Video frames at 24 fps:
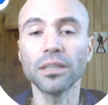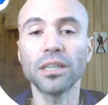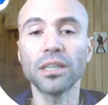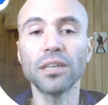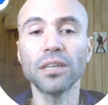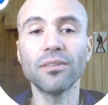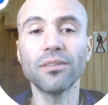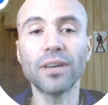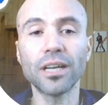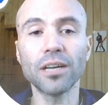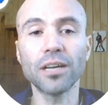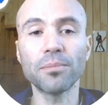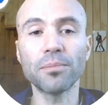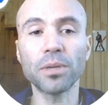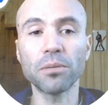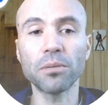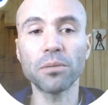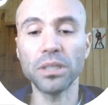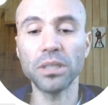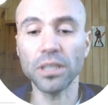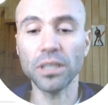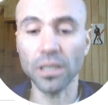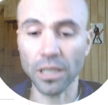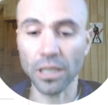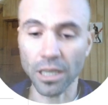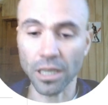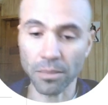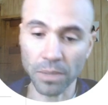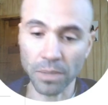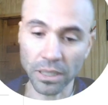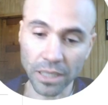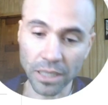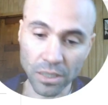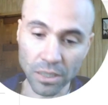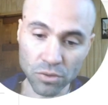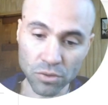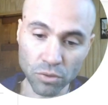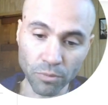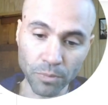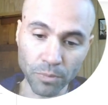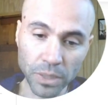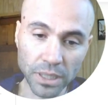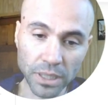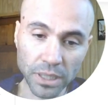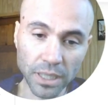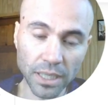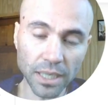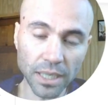te van a permitir apretar
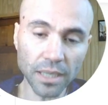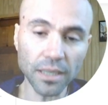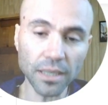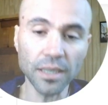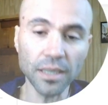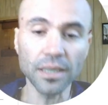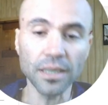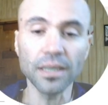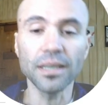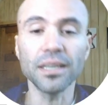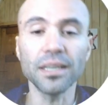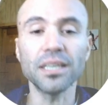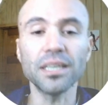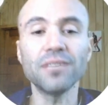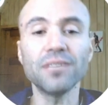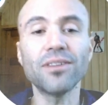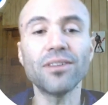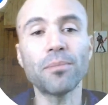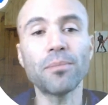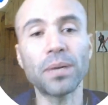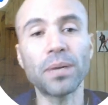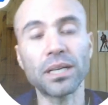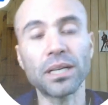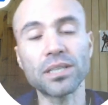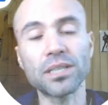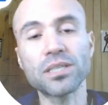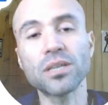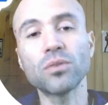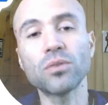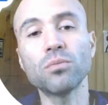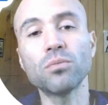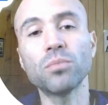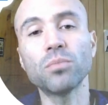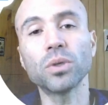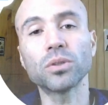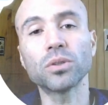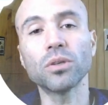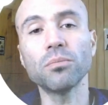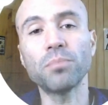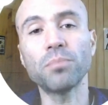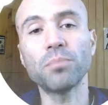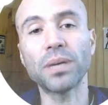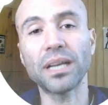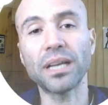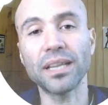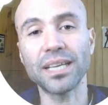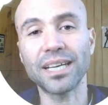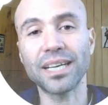submit acá y va a aparecer un botón
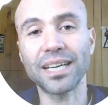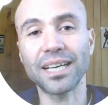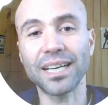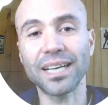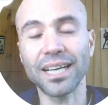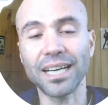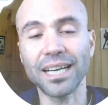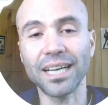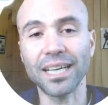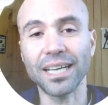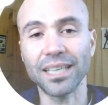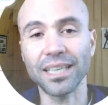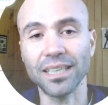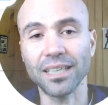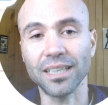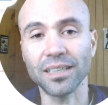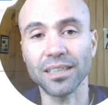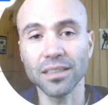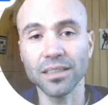para descargar la guía.